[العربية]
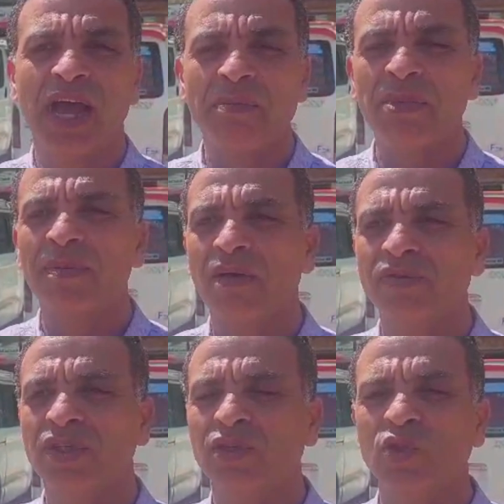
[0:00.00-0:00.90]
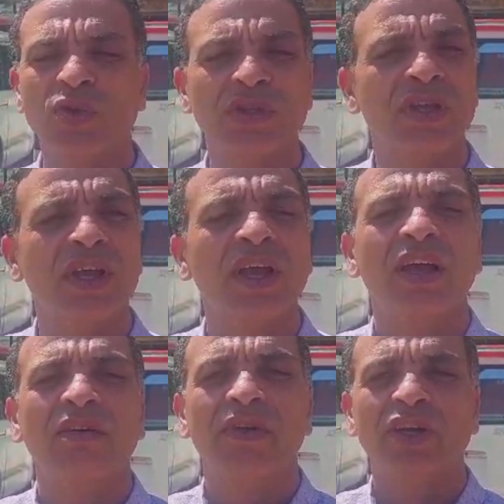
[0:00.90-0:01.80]
عامه محافظه اسيوط
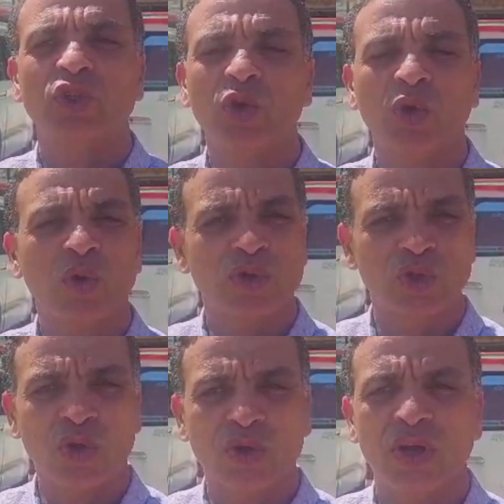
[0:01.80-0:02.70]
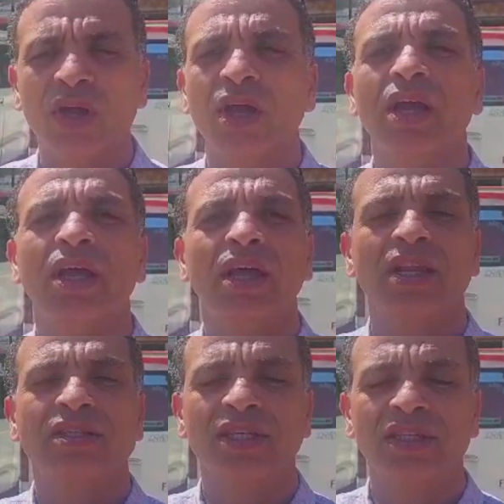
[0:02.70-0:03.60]
فالشكر كل الشكر آه،
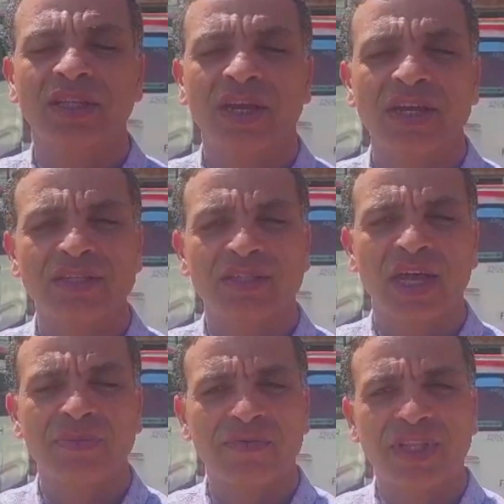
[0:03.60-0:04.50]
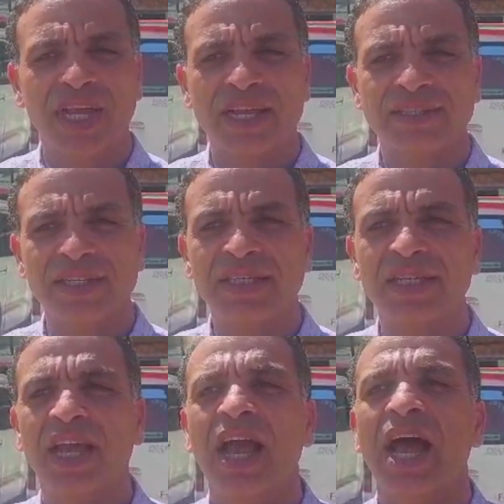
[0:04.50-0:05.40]
للسيد الرئيس عبد الفتاح
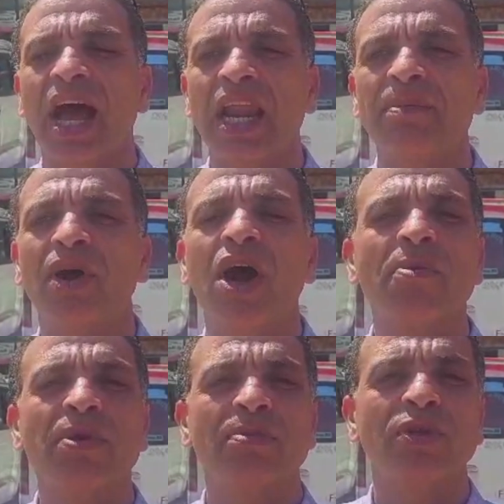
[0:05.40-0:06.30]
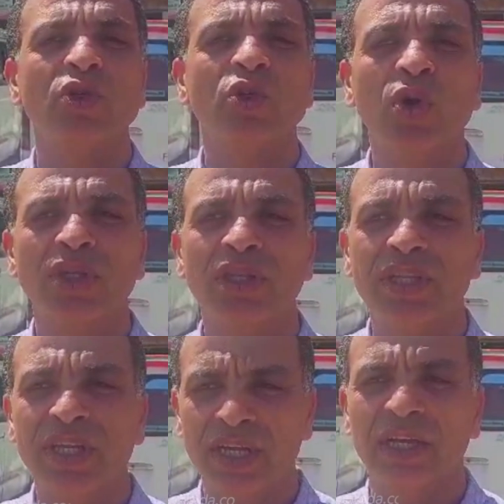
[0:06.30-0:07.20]
السيسي على ما قام به من
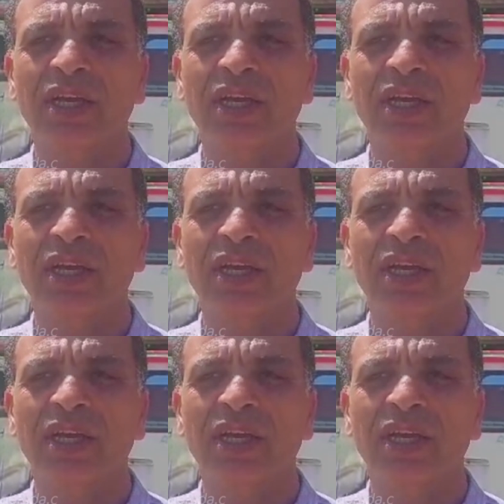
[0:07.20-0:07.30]
جهد